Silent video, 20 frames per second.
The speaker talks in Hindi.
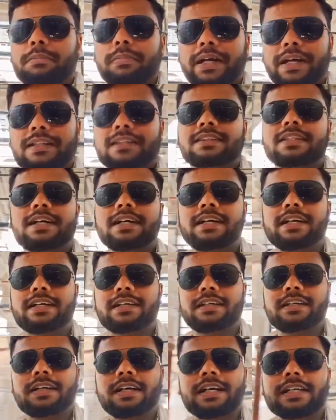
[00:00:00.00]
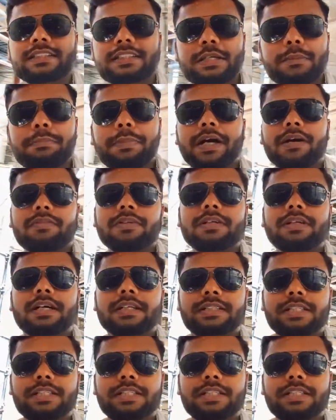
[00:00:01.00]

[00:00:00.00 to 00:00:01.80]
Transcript: महत्ता है अति पावन